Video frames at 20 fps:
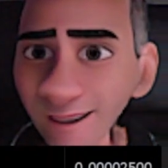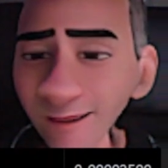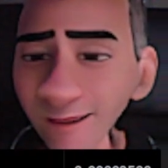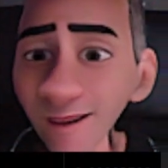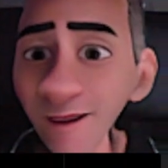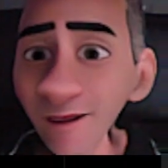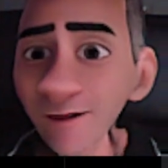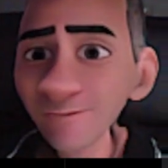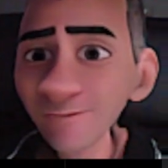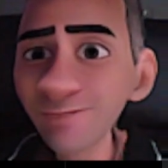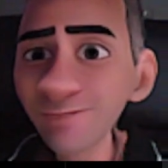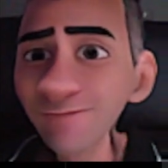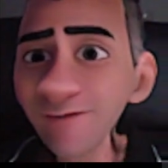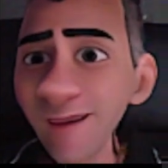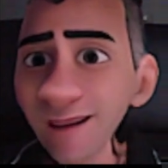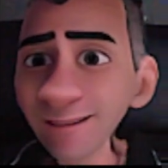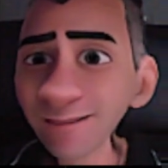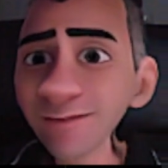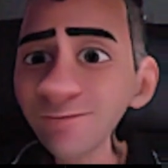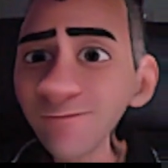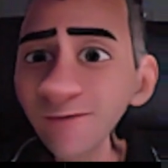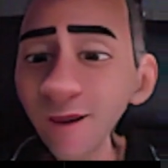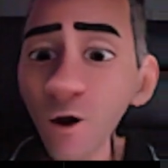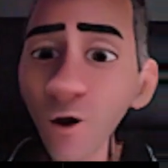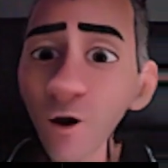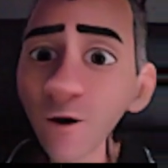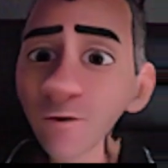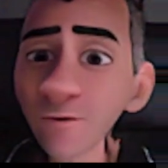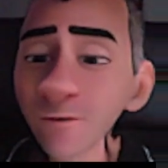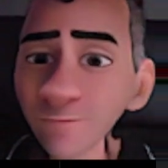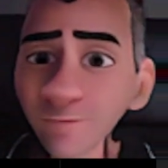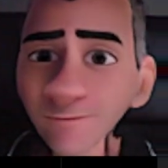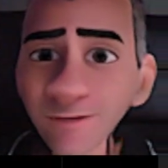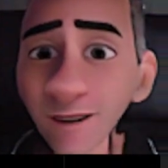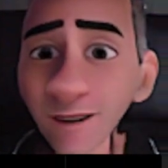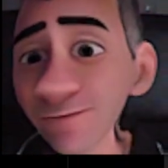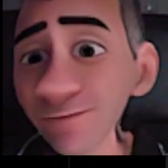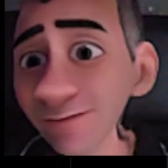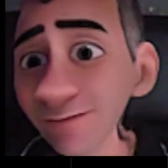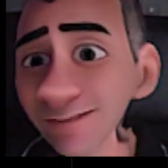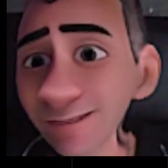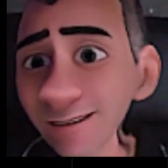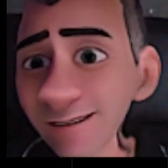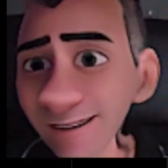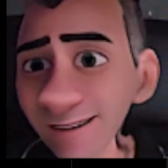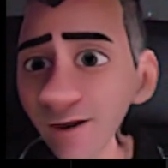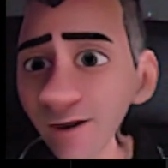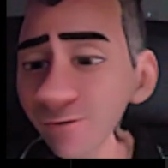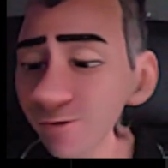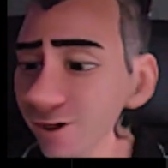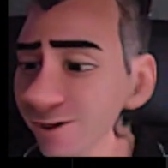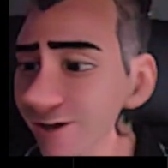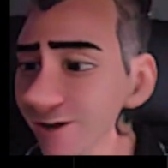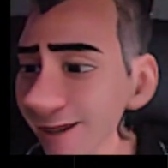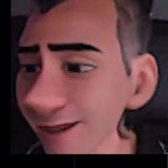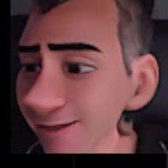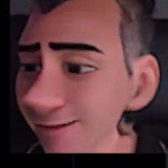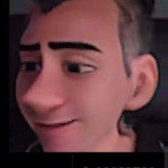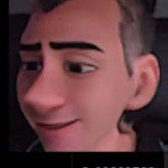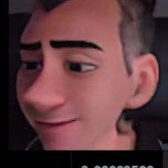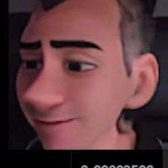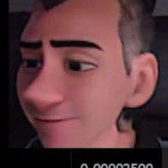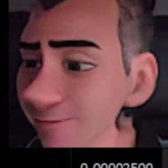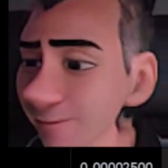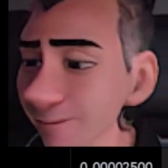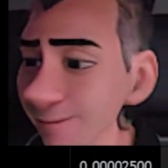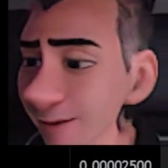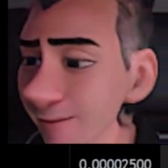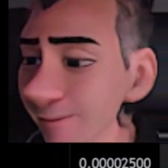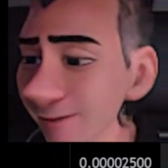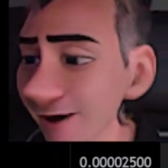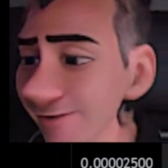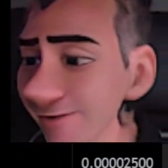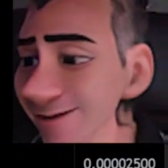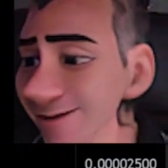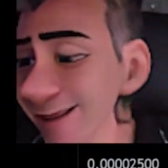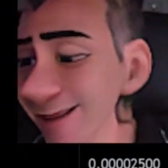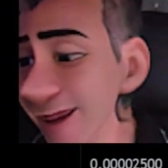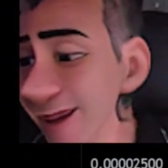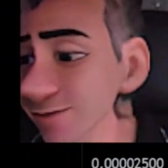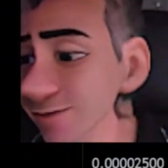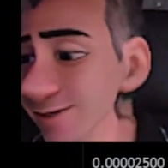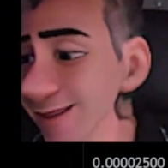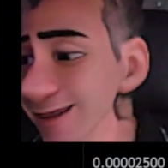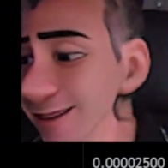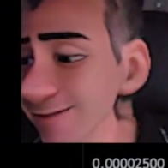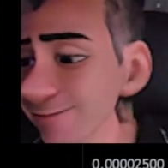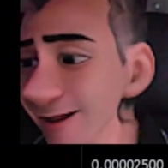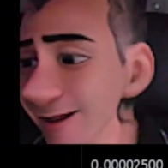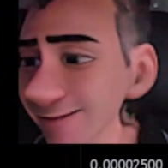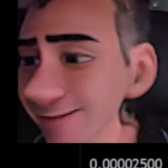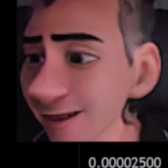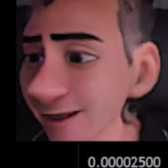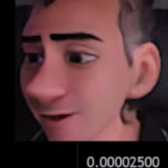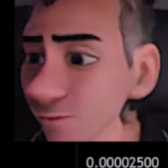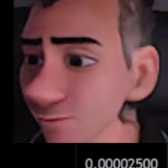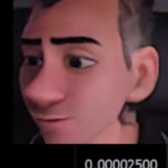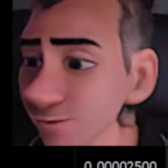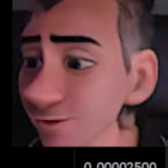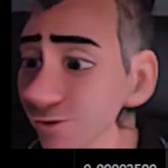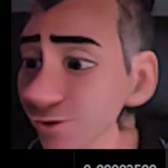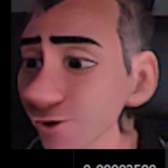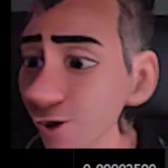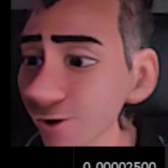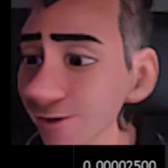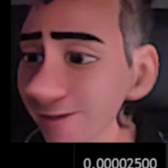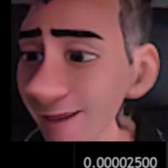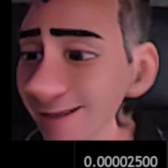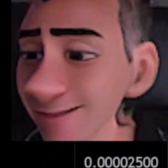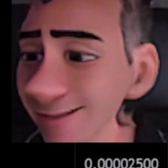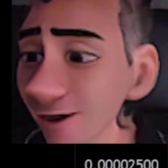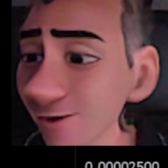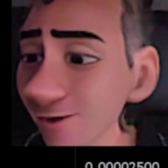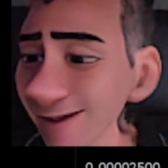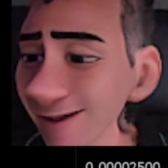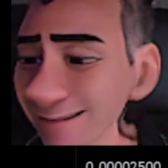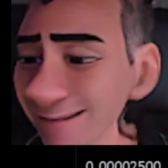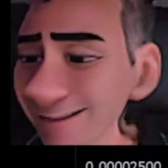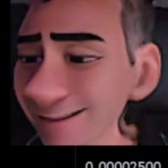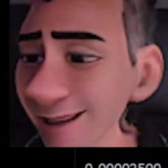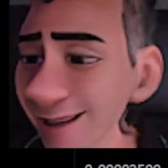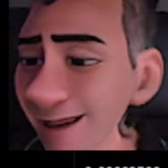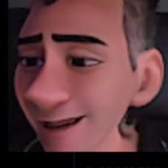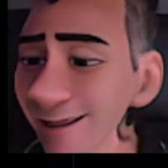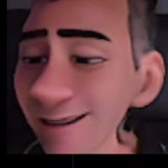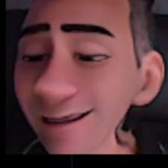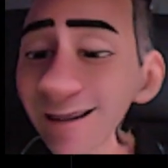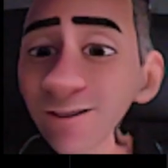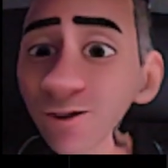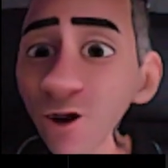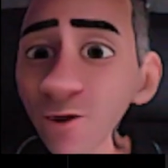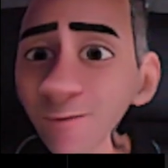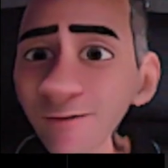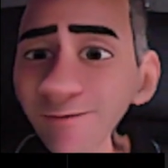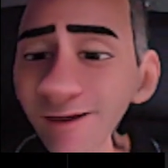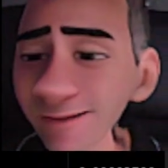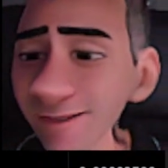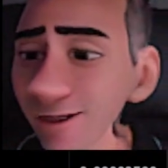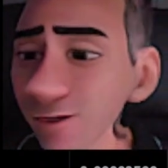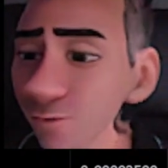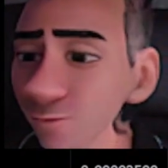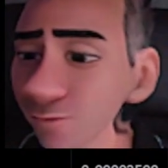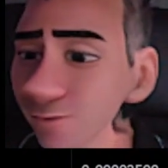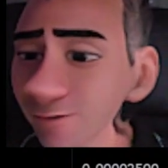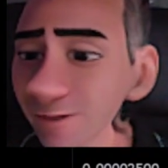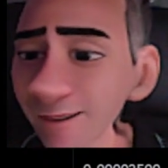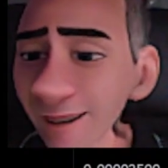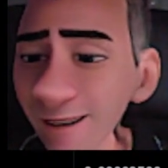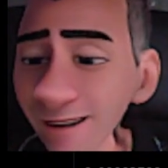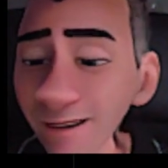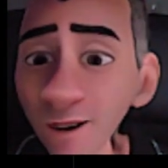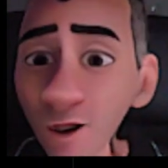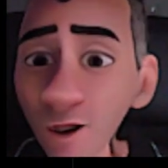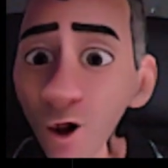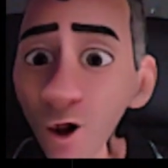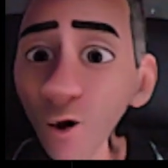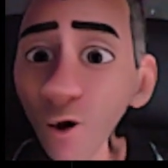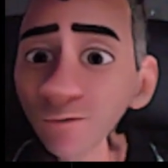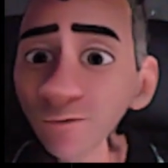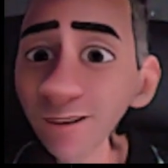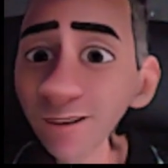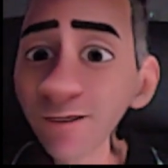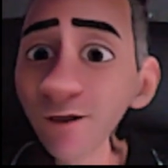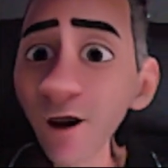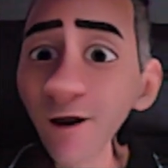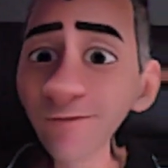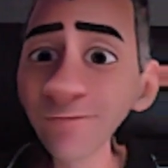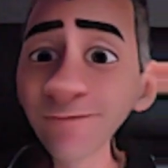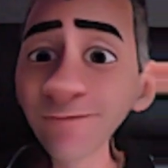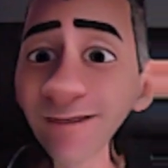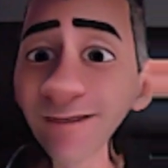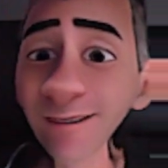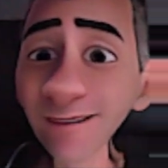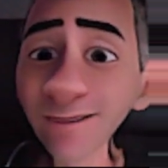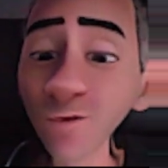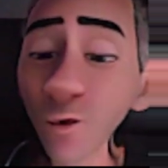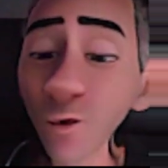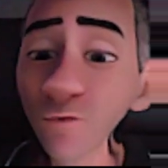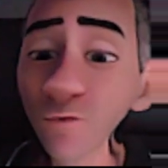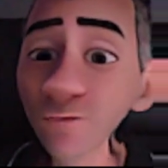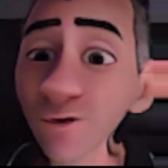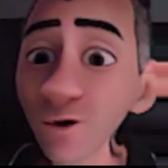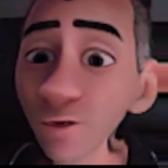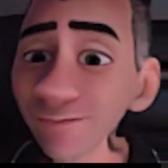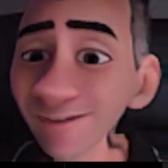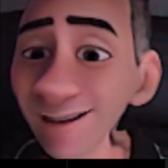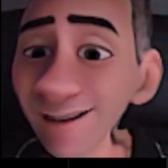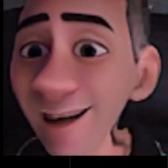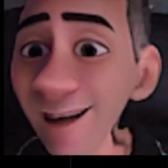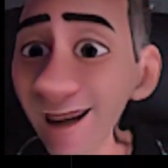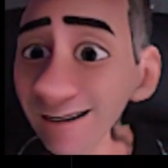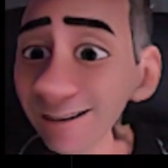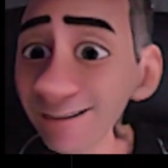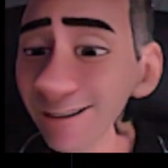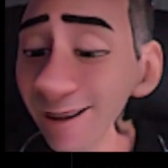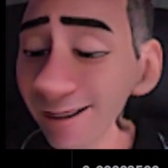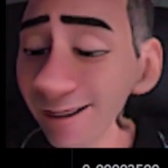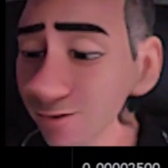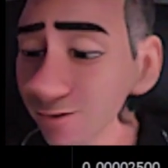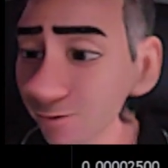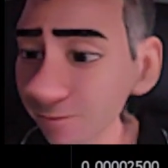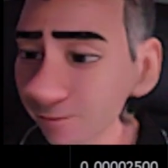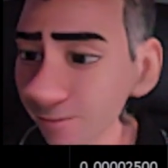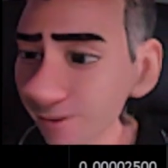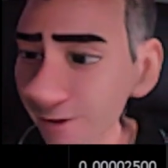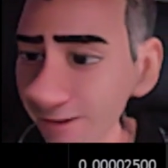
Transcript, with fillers: Werden wir wieder von dieser Linie rejected vom, beim RSI und der geht weiter nach unten, könnte es auch ganz klar hier nochmal weiter nach unten gehen und ich hoffe nicht unter unseren Langzeitsupport.